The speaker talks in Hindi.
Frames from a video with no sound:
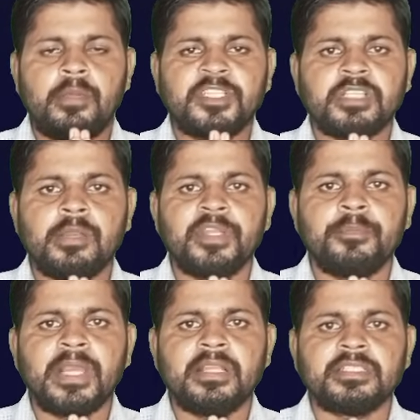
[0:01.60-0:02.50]
नमस्कार
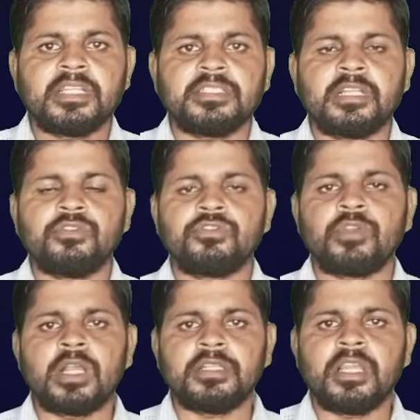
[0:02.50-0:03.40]
मेरे प्यारे किसान साथियों
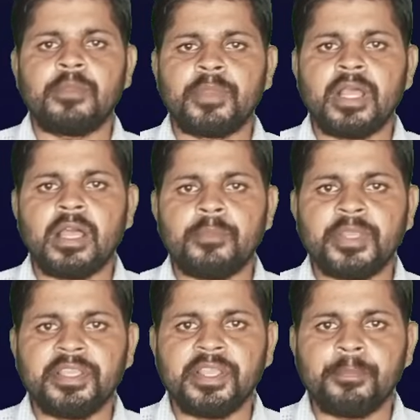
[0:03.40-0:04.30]
स्वागत है आपका
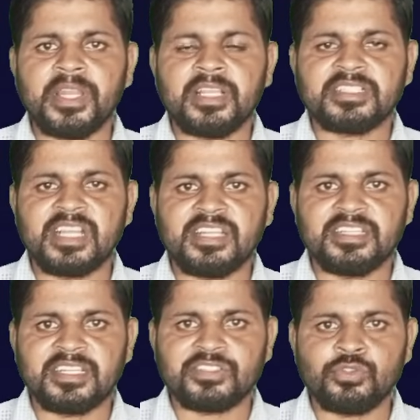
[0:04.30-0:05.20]
आपके ही अपने किसान
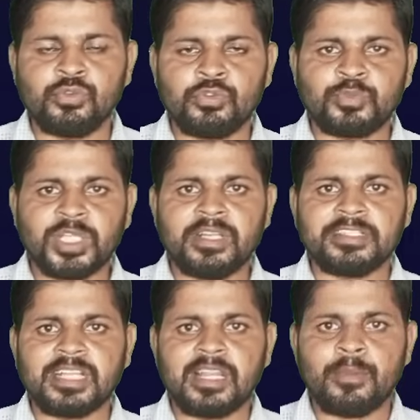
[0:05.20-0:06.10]
हितेशी यूट्यूब
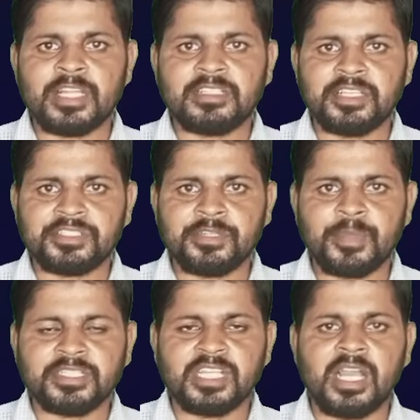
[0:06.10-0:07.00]
चैनल सादाबाद स्त्री
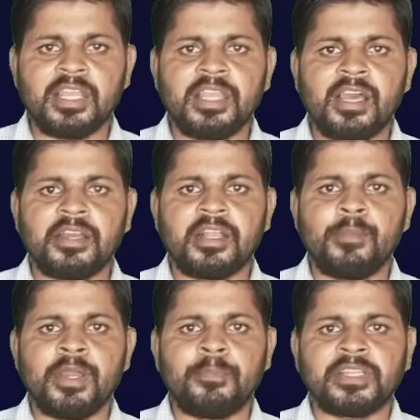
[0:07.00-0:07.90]
पर जहां है हर
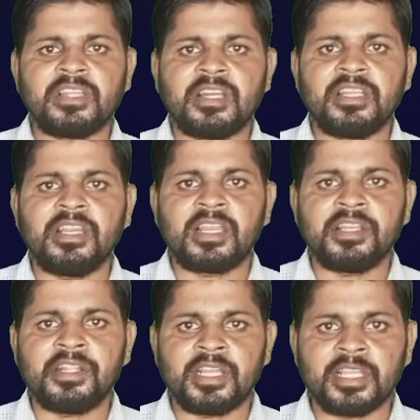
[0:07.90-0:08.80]
खबर पत्थर की
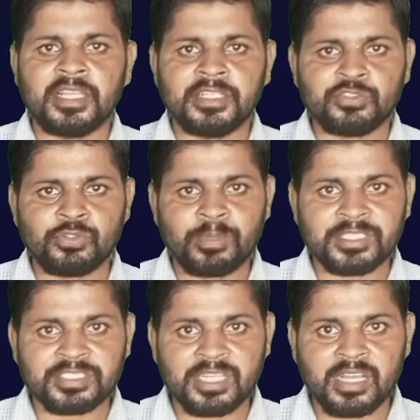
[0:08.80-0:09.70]
लकीर डंके की चोट
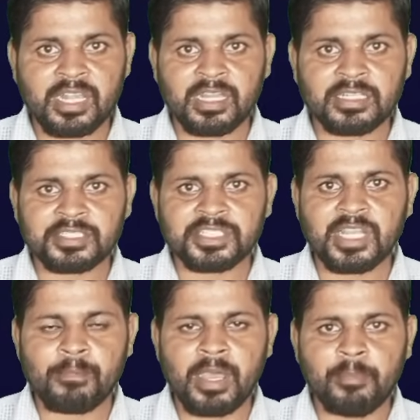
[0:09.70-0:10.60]
पर जिसे ना कल किसी
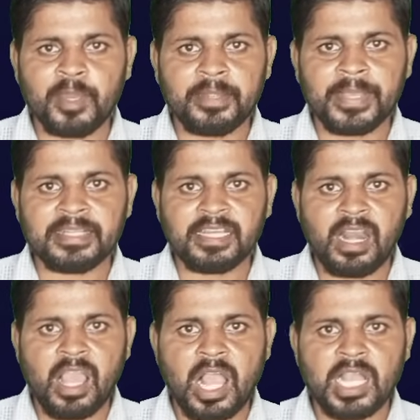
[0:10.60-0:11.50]
का बाप मैट पाया
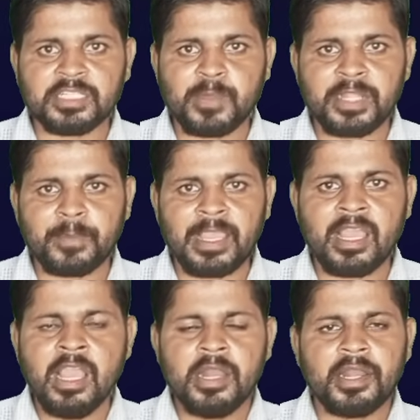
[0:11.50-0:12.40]
था ना आज मैट
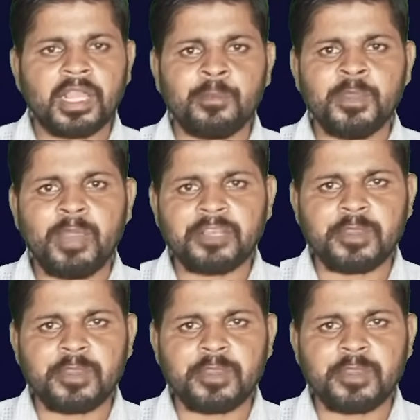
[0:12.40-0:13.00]
पाया ना कभी